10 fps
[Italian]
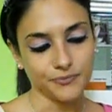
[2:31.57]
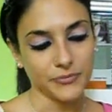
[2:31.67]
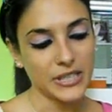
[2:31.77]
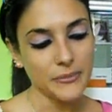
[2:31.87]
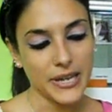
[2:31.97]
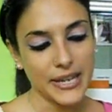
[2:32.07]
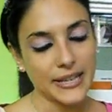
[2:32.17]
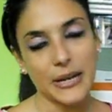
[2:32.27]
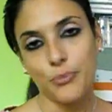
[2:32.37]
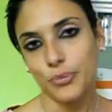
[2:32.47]
di
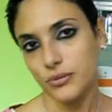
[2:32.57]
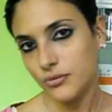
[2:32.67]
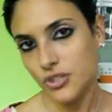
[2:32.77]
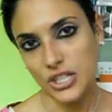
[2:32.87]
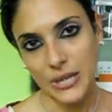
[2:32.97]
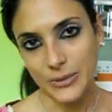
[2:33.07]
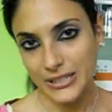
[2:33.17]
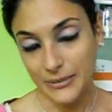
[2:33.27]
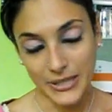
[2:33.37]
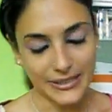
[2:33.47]
make up non c'era
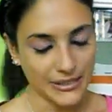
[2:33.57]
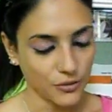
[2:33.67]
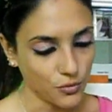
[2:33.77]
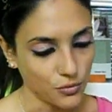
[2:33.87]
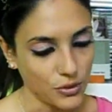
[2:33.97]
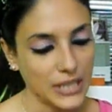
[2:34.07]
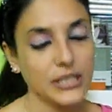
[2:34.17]
praticamente nulla,